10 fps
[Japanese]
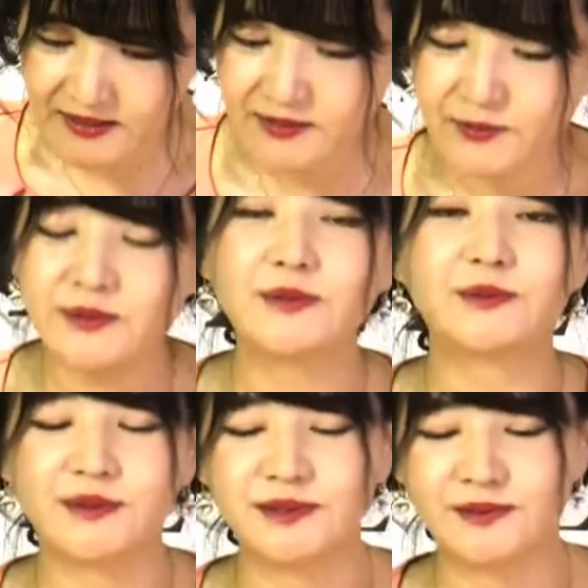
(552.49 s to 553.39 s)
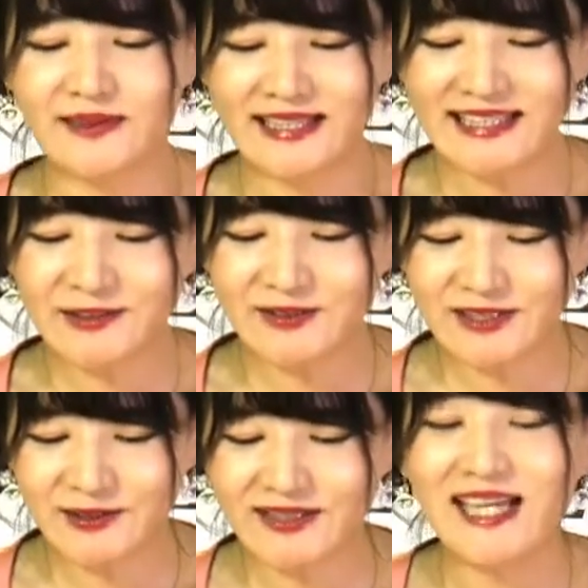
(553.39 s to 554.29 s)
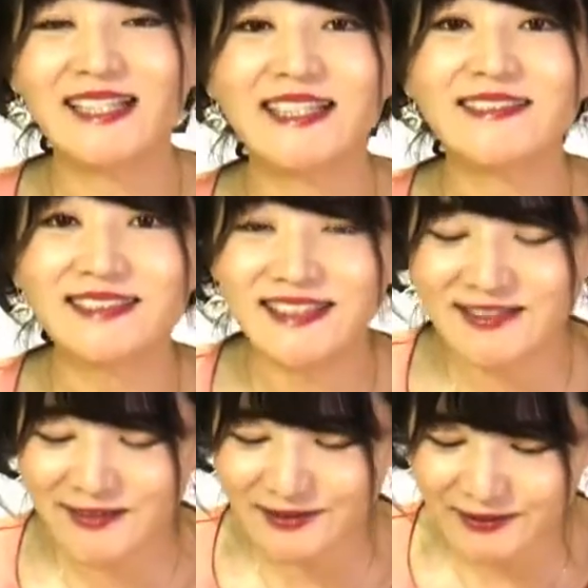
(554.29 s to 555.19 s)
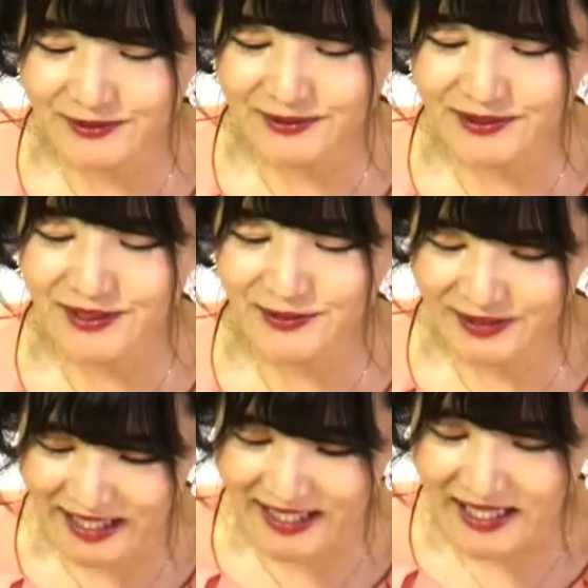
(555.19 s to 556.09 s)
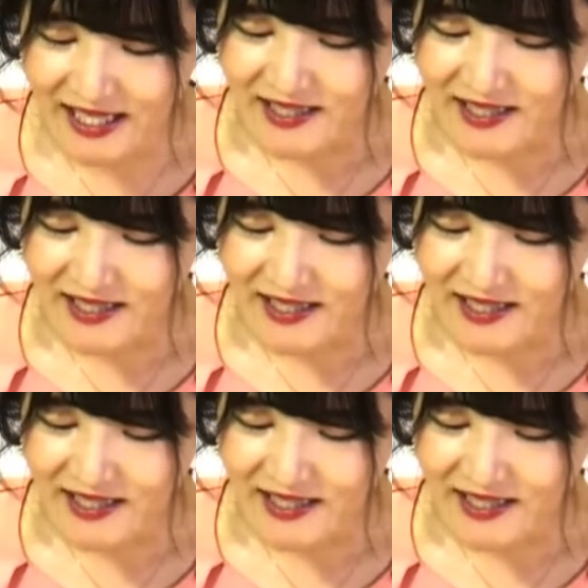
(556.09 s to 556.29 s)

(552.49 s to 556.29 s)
僧侶というのは命を大切にする職業で、